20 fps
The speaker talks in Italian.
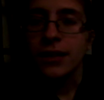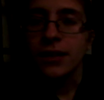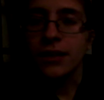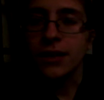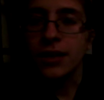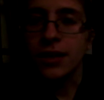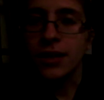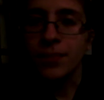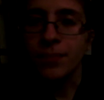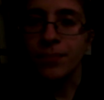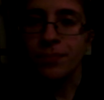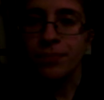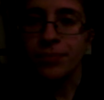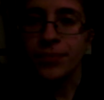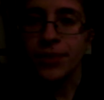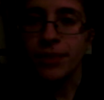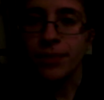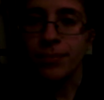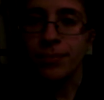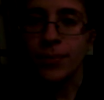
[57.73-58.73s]

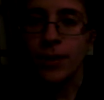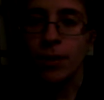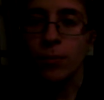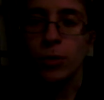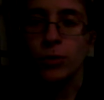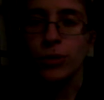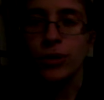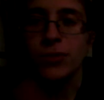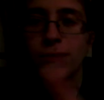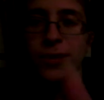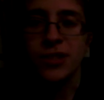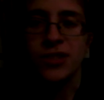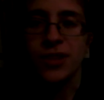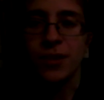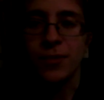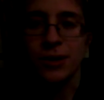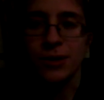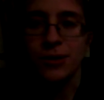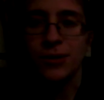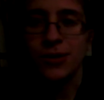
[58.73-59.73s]
ehm, molto spesso
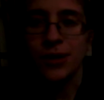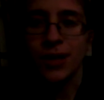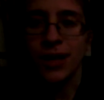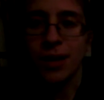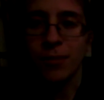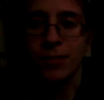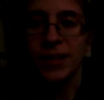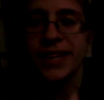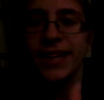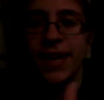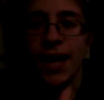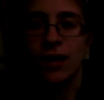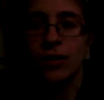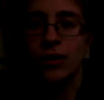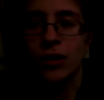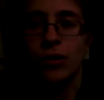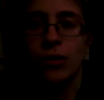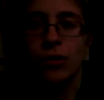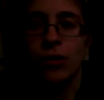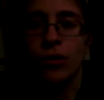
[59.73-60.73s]
le persone mi
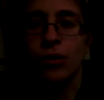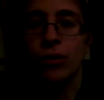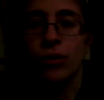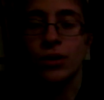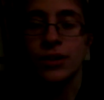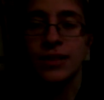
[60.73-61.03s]
chiedono